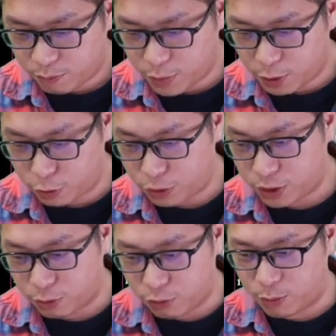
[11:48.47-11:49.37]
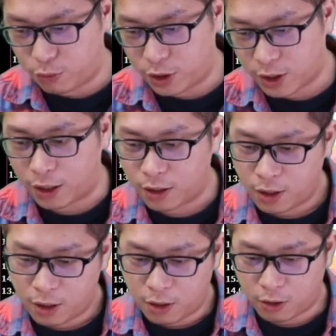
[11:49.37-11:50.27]
没有均线我也不会看。
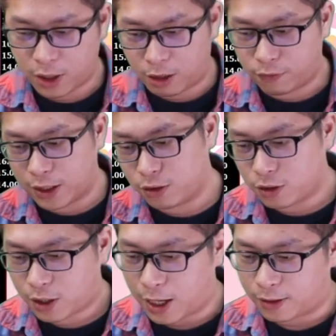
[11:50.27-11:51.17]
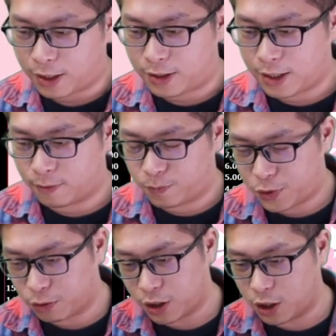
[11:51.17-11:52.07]
OK，好，反正就是看它一样，
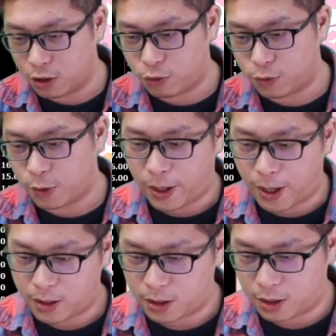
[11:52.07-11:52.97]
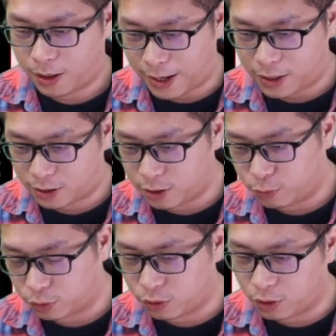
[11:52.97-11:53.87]
周线的均线排列也还是
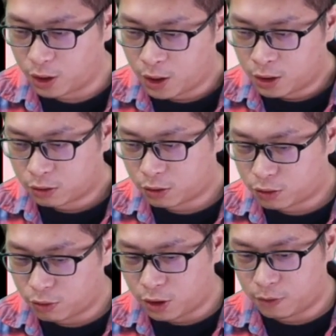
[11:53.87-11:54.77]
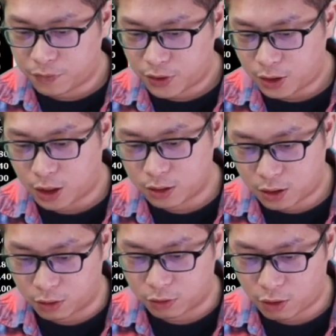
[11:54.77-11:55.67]
不对。所以说，像
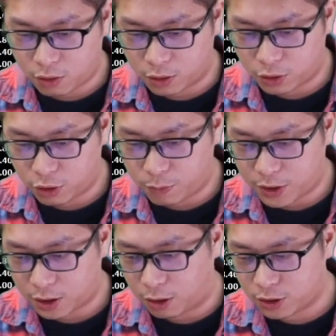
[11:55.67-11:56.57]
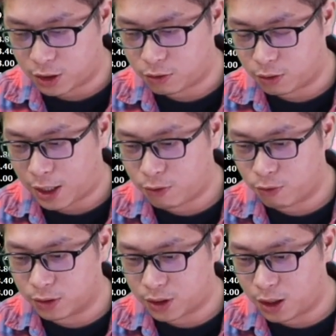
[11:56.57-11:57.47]
这种状况就会比较小心，说它如
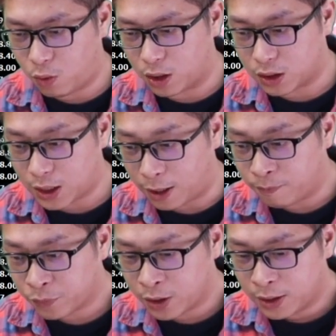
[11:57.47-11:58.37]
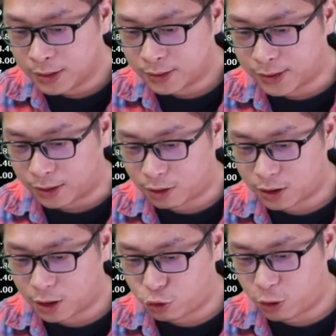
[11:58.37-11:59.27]
果真的往上涨到这
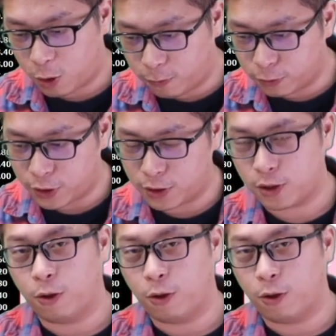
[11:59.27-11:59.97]
个缺口附近的时